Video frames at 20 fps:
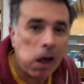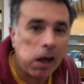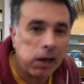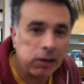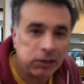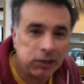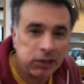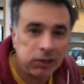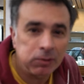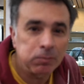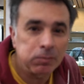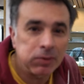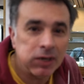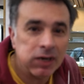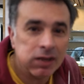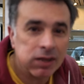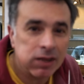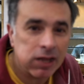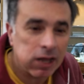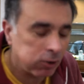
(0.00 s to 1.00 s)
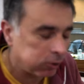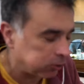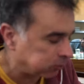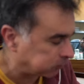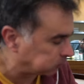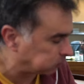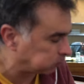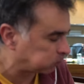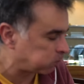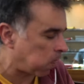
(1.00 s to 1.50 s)
acá en
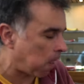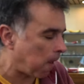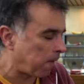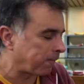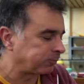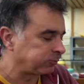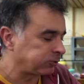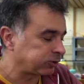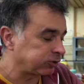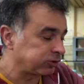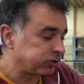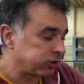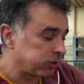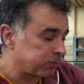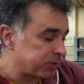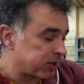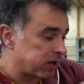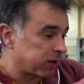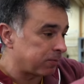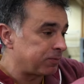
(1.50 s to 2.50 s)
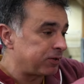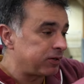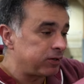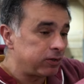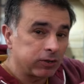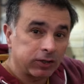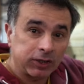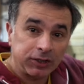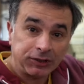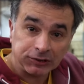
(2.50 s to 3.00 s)
No se lo pierdan,
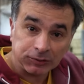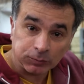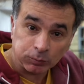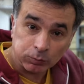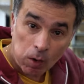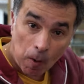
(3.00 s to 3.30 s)
miren lo que es.